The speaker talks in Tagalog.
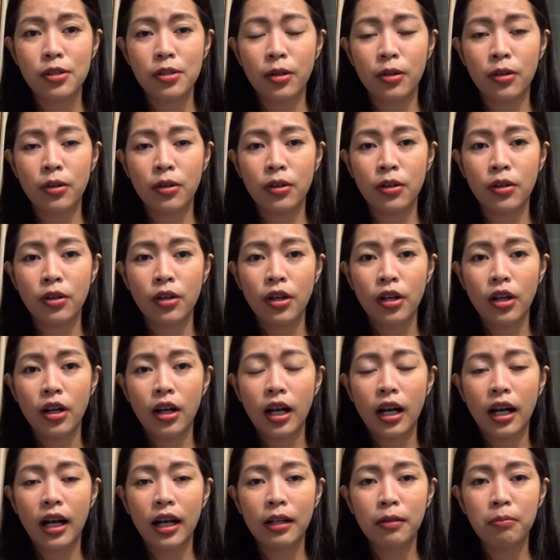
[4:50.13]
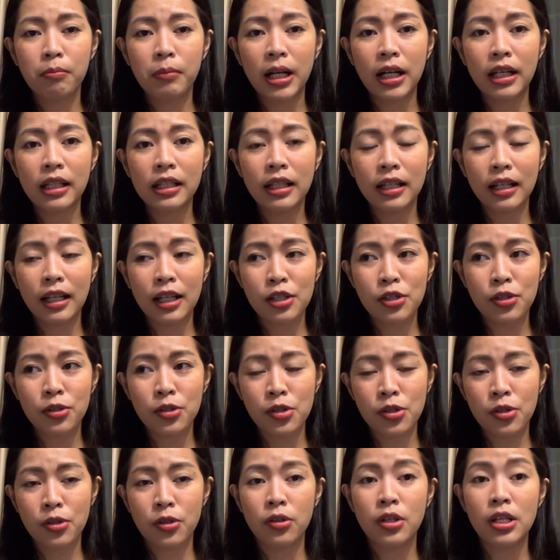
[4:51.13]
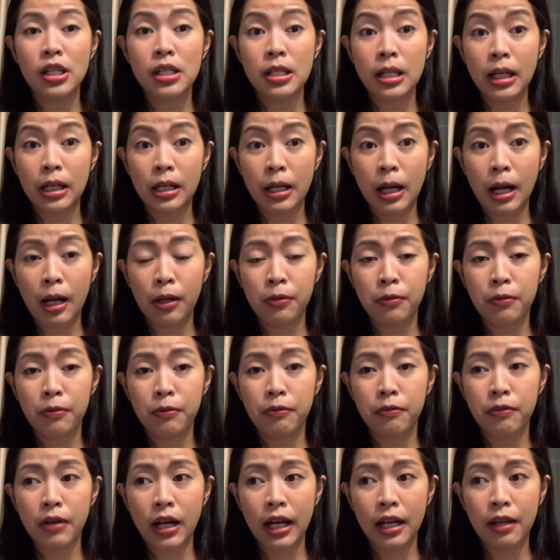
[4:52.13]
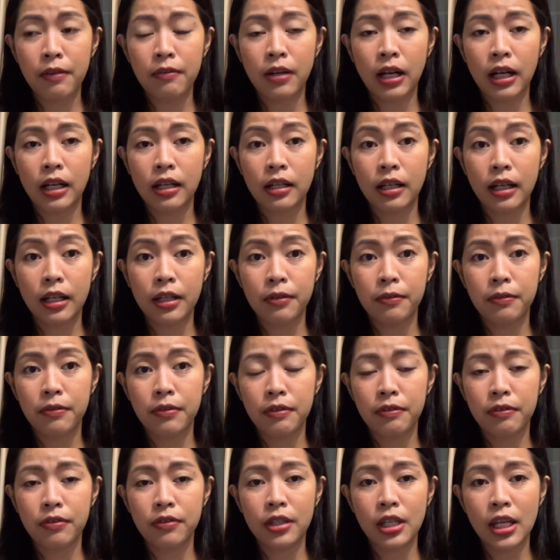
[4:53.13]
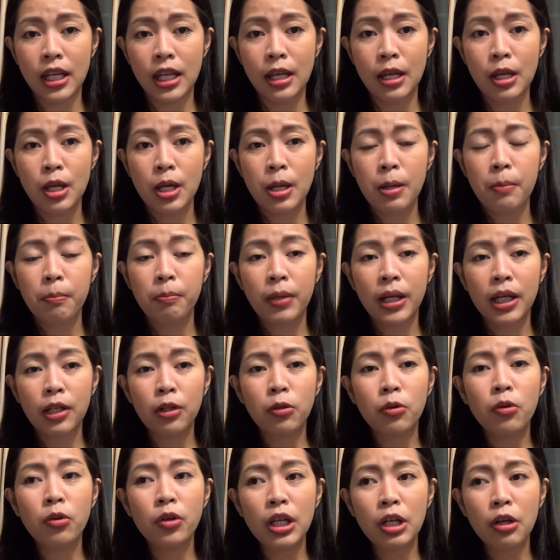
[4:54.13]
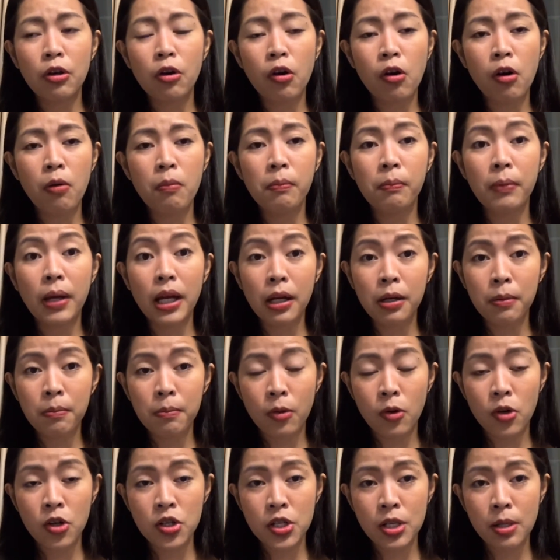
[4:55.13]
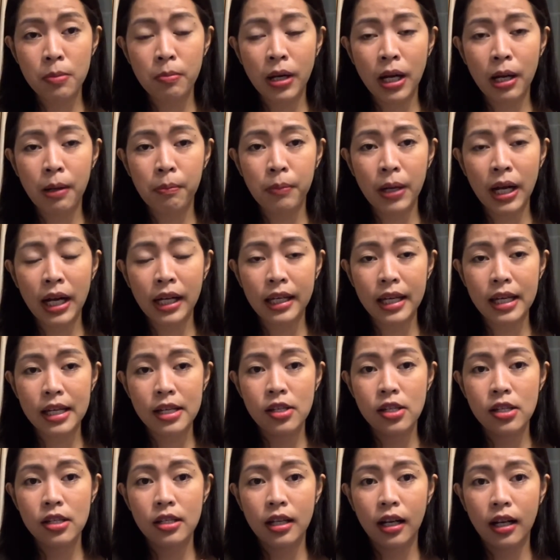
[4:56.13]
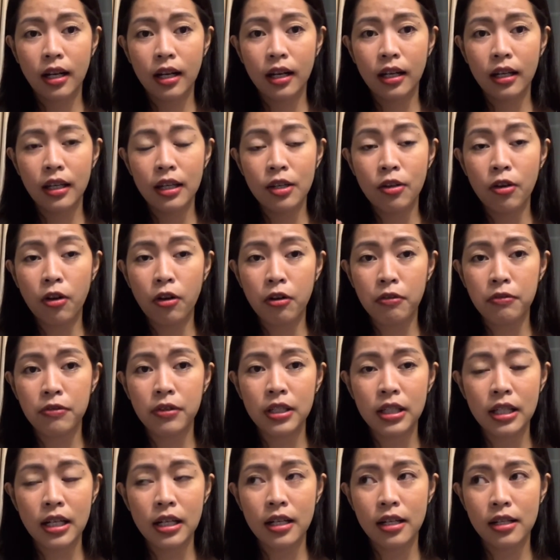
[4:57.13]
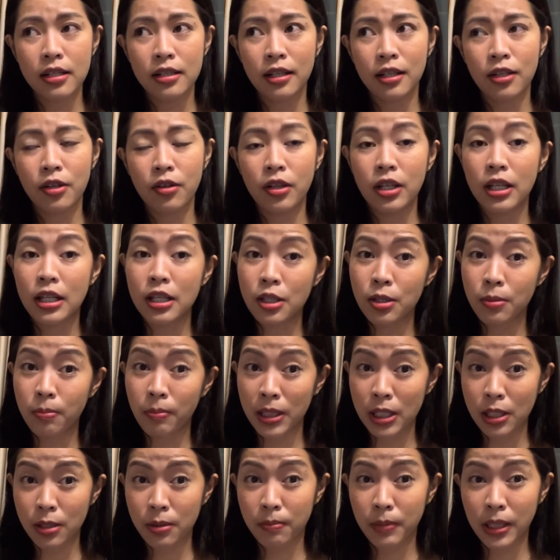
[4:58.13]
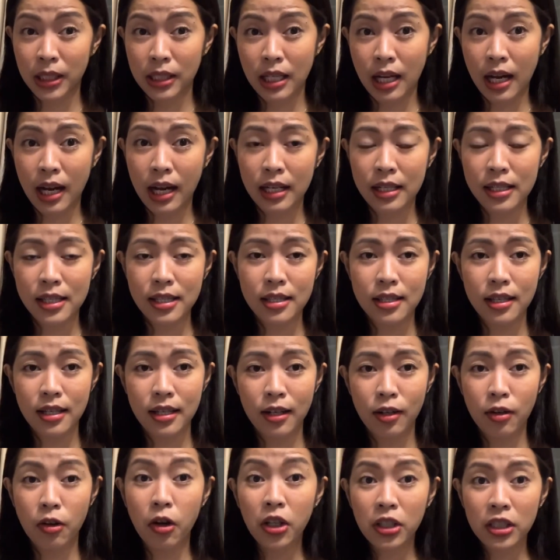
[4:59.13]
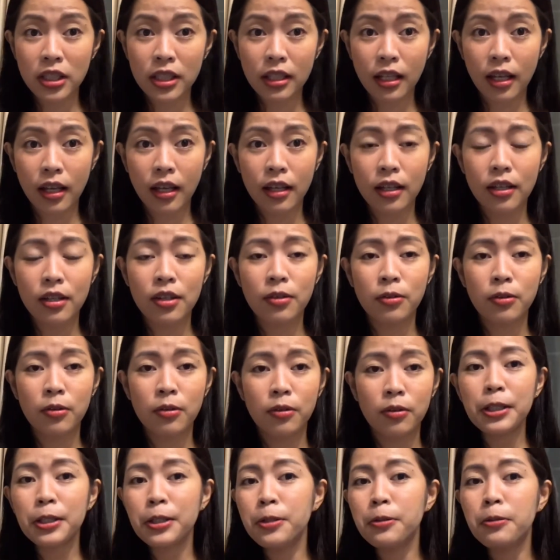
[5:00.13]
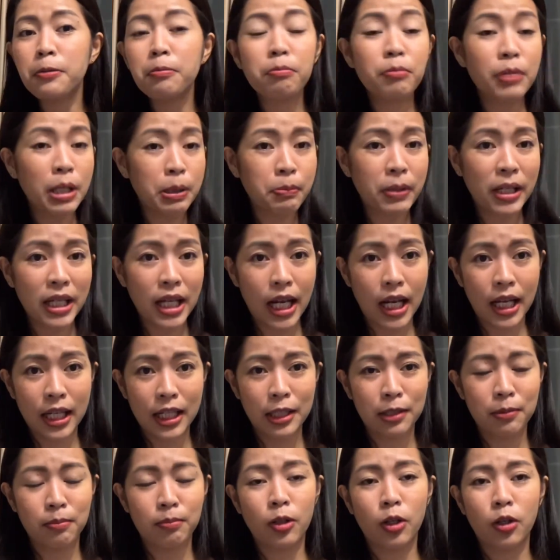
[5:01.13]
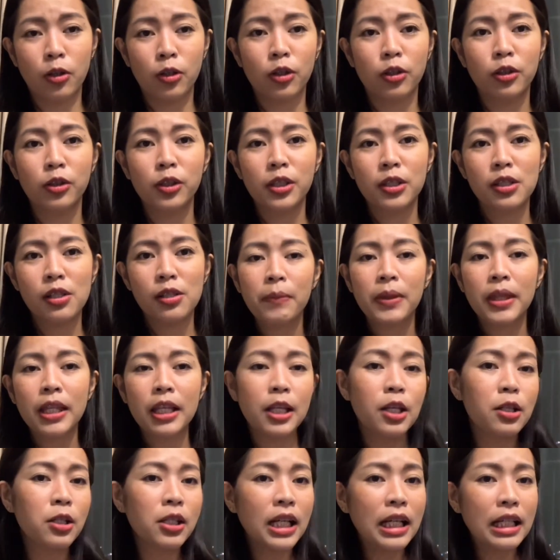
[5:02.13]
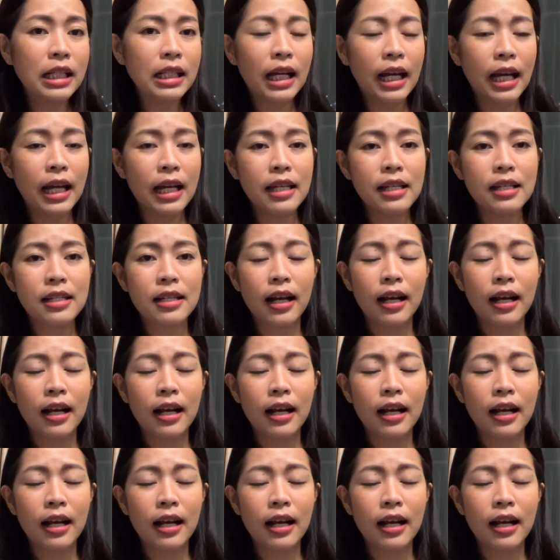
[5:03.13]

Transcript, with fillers: So ang mga nagastos ko is around 550. Pero kung i-compare mo sa mga package na ino-offer nila sa'yo is mas mataas. Konti yung, yung babayaran mo. Yun lang guys